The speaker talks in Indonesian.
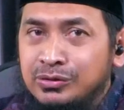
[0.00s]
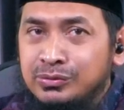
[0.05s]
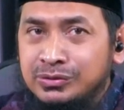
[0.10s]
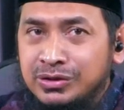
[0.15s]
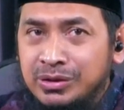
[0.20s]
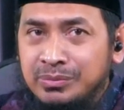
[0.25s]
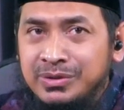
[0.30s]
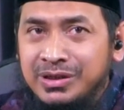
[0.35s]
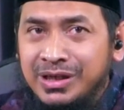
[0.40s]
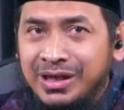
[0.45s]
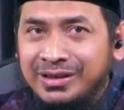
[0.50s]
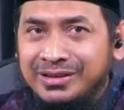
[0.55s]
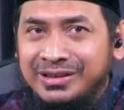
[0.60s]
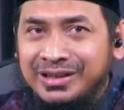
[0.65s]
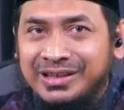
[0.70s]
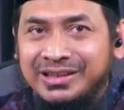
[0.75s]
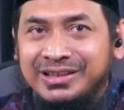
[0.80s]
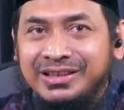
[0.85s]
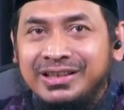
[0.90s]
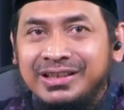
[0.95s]
Nutemia.
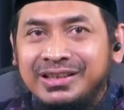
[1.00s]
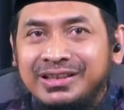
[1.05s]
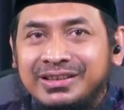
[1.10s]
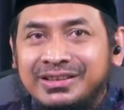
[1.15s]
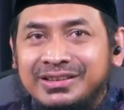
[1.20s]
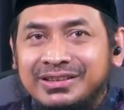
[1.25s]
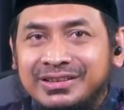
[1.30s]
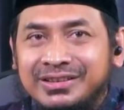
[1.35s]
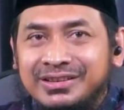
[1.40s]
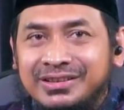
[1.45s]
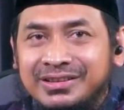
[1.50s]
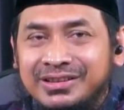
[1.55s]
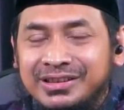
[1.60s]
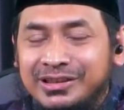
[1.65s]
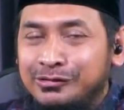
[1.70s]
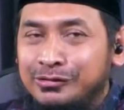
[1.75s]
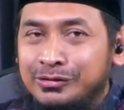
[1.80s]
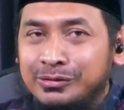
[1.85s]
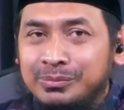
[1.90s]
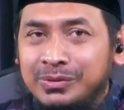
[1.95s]
Nah, ini
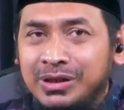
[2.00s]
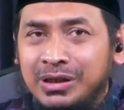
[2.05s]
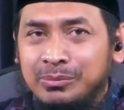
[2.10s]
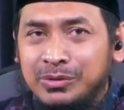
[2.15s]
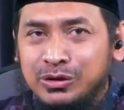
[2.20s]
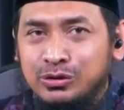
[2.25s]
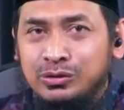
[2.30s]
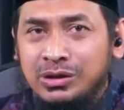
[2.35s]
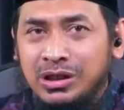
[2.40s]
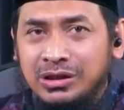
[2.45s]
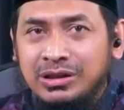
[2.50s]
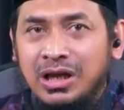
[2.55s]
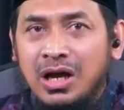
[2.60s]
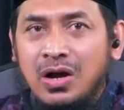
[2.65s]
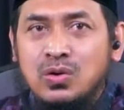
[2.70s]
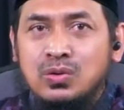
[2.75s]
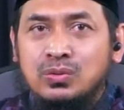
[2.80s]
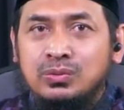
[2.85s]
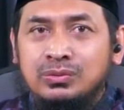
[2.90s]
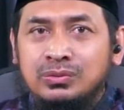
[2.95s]
Ibnu juga
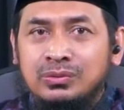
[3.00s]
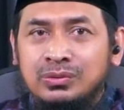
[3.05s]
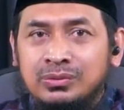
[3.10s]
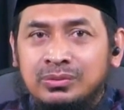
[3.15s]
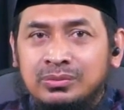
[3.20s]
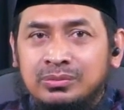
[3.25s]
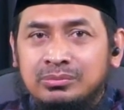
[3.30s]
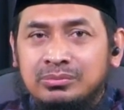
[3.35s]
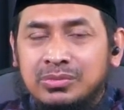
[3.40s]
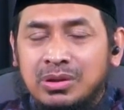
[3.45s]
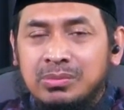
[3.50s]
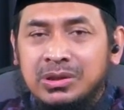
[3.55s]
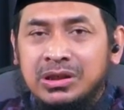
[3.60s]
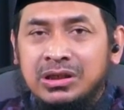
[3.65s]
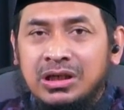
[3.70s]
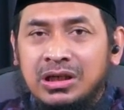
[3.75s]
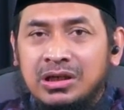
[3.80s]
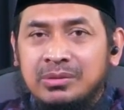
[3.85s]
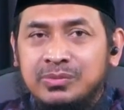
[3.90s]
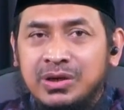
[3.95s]
tahu
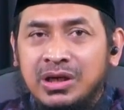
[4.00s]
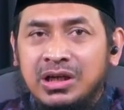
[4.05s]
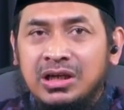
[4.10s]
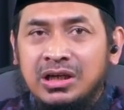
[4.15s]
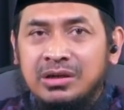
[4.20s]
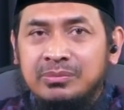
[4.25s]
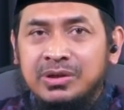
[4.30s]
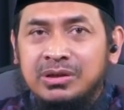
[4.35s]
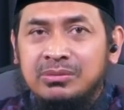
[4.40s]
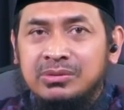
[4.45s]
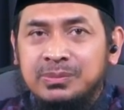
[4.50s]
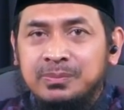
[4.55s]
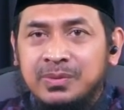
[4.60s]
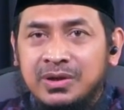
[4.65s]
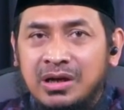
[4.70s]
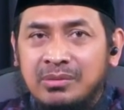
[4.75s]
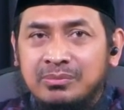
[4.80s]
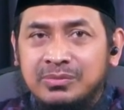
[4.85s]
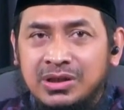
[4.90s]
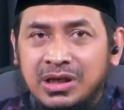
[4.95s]
berbagai kelebihan-kelebihan dari
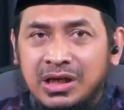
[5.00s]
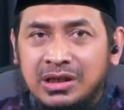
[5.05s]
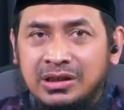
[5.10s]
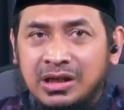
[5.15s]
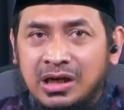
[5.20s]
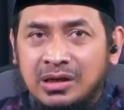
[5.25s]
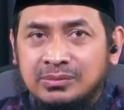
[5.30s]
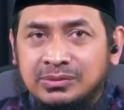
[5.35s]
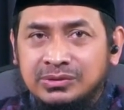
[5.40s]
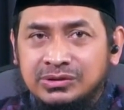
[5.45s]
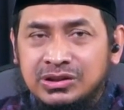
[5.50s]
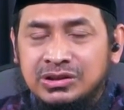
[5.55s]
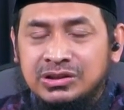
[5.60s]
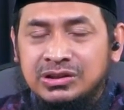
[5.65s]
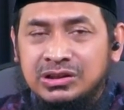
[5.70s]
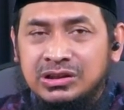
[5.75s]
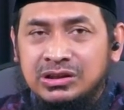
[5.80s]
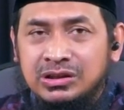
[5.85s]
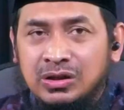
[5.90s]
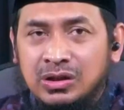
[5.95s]
para ambia dalam
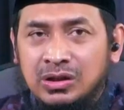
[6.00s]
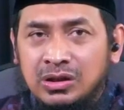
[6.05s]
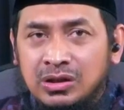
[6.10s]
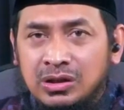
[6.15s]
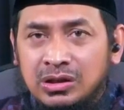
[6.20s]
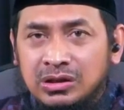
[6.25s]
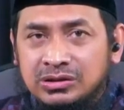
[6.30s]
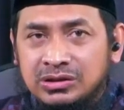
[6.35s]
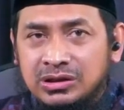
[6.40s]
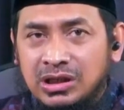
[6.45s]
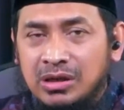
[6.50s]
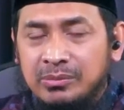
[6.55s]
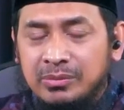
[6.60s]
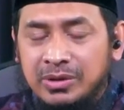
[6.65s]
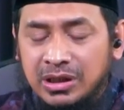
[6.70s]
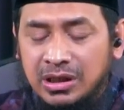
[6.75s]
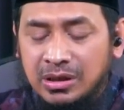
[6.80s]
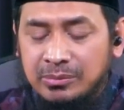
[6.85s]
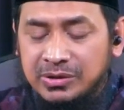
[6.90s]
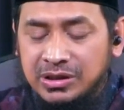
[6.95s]
sisi setelah
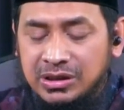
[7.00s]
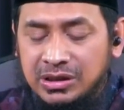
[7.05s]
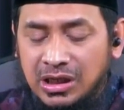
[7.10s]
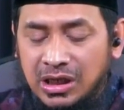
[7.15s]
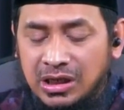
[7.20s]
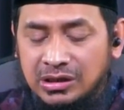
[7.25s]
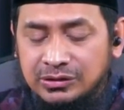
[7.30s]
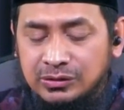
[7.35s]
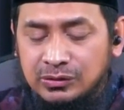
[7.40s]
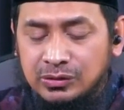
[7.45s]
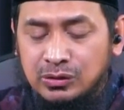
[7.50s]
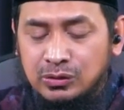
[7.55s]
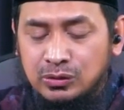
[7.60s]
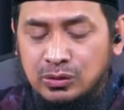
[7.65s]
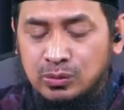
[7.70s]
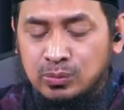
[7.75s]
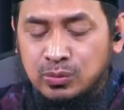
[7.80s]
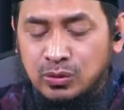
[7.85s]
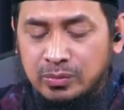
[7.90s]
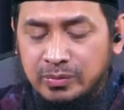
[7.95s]
mereka meninggal atau di
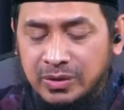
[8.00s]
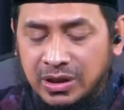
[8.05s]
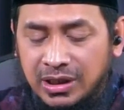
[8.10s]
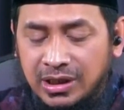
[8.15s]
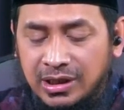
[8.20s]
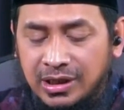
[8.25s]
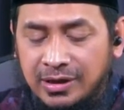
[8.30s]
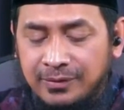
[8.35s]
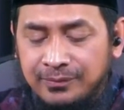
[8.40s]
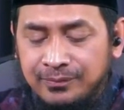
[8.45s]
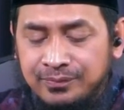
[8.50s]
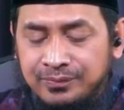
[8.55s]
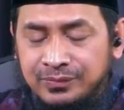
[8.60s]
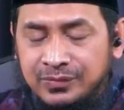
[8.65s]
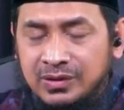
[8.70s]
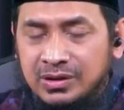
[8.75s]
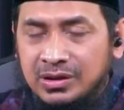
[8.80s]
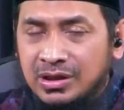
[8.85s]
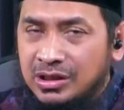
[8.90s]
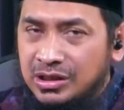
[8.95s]
kubur mereka.
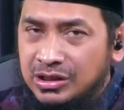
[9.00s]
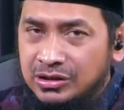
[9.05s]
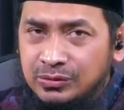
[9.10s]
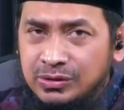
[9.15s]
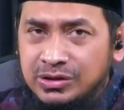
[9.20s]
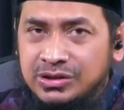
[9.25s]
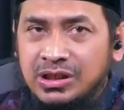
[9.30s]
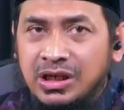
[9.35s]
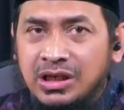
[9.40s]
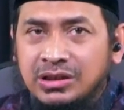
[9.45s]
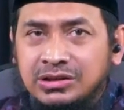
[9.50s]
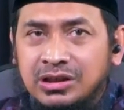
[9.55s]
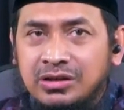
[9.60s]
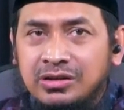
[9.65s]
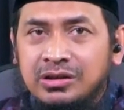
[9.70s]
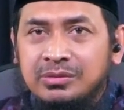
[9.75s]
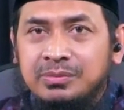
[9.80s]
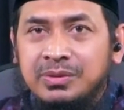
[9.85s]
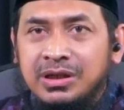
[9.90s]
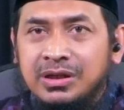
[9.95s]
Dan itu
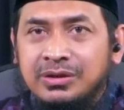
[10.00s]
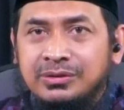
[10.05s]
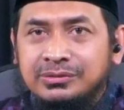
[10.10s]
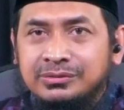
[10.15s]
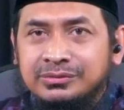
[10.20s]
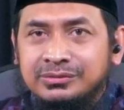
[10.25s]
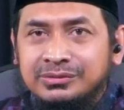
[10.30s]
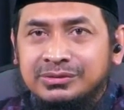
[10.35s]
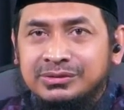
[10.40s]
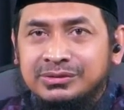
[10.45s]
dijelaskan oleh beliau.